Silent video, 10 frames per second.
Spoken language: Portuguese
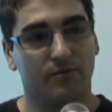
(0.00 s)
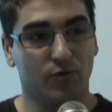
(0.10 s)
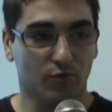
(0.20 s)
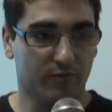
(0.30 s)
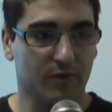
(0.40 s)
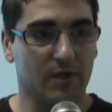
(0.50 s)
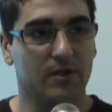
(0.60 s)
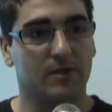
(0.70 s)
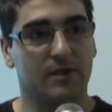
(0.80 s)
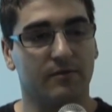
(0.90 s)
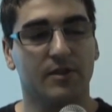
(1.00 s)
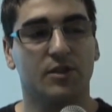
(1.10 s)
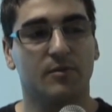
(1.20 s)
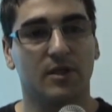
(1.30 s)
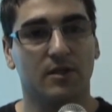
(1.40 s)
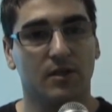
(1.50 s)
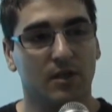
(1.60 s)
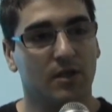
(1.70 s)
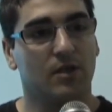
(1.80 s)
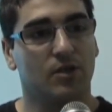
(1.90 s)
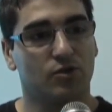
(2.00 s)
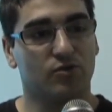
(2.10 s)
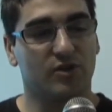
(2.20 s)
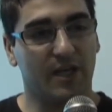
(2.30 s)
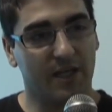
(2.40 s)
viúva da vítima, José